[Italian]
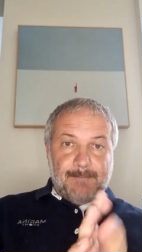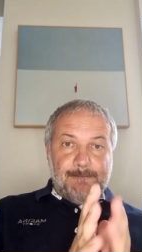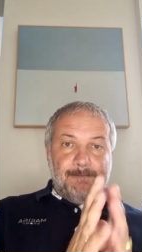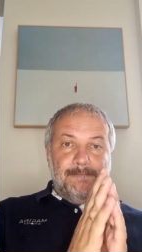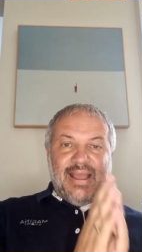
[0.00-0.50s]

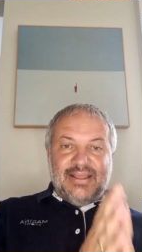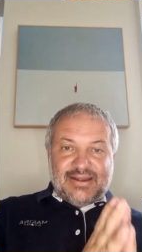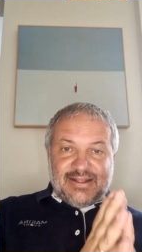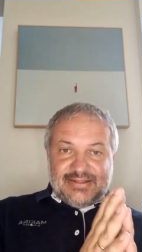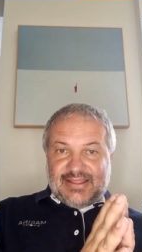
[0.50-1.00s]
Ma in
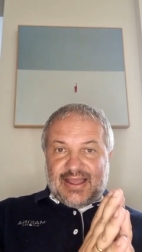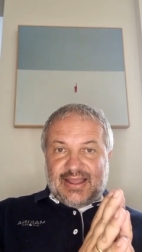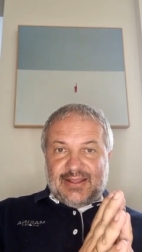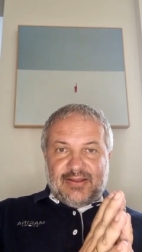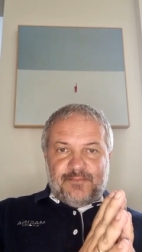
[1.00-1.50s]

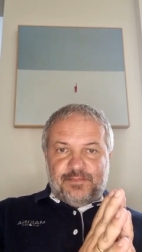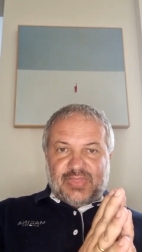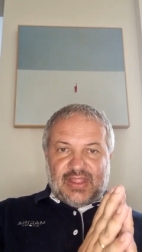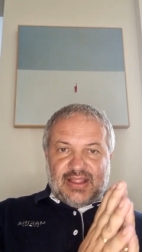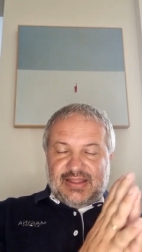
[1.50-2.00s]
realtà
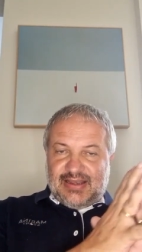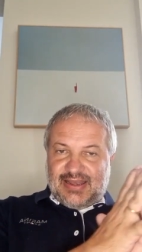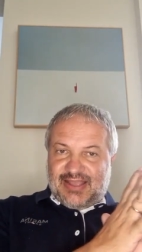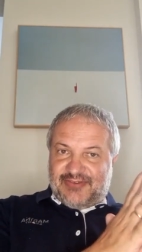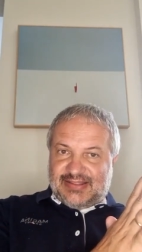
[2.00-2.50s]

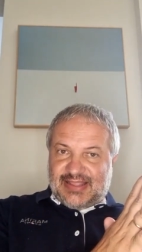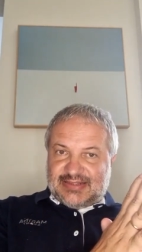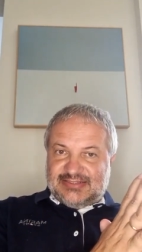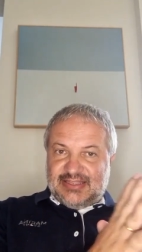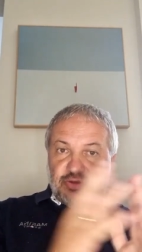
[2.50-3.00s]
la flat tax